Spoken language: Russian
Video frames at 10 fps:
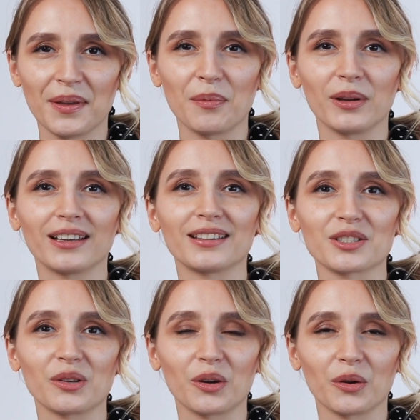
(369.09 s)
и понять,
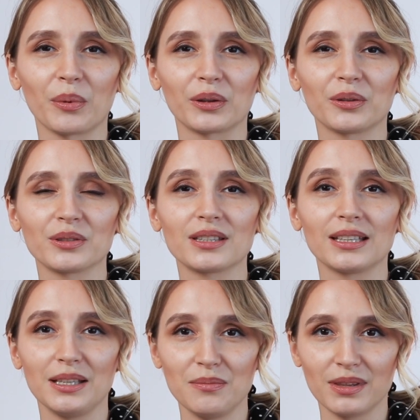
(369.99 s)
насколько он
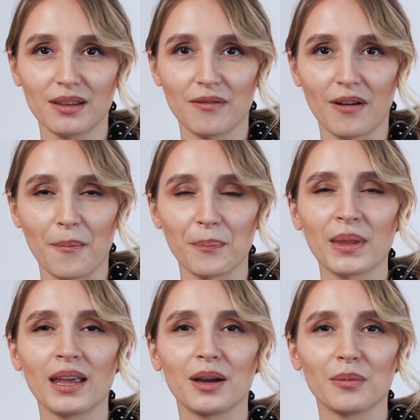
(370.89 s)
подходит именно вам.
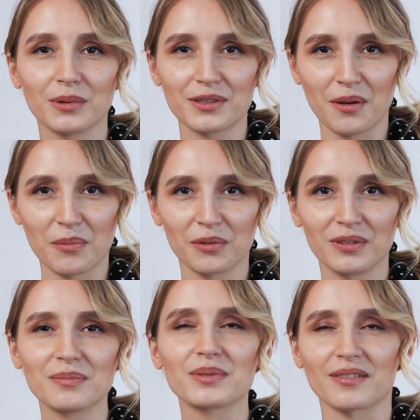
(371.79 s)
Мы с вами
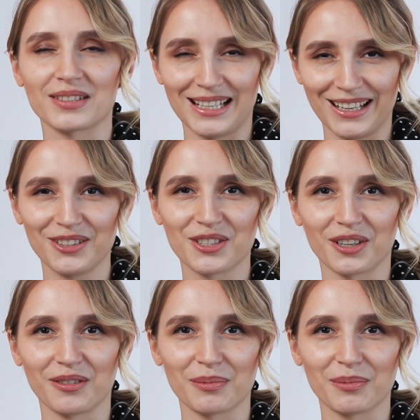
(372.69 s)
увидимся в следующих